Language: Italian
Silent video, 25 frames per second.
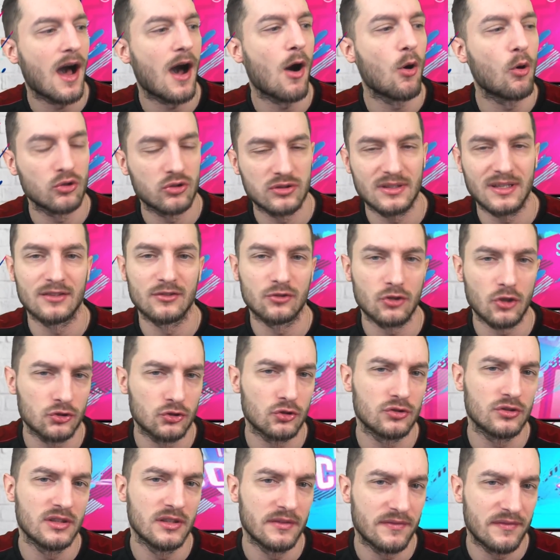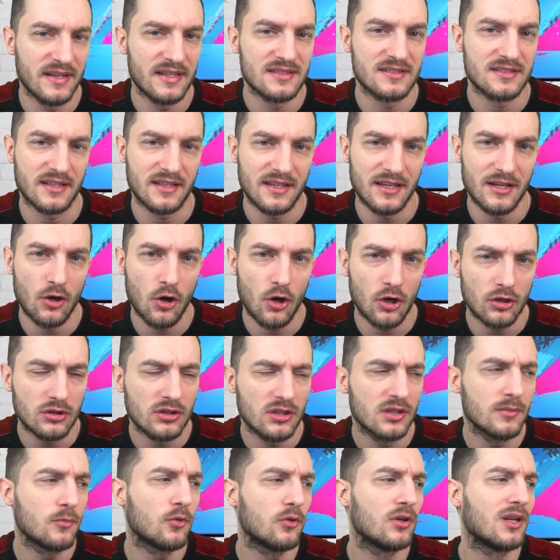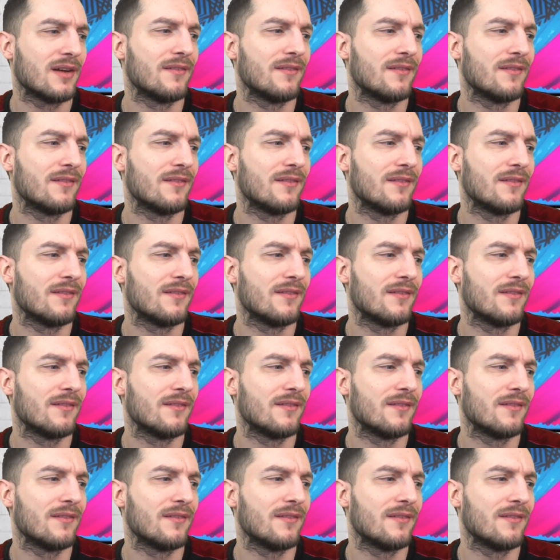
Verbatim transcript: ha 88 di difesa che è ottimo,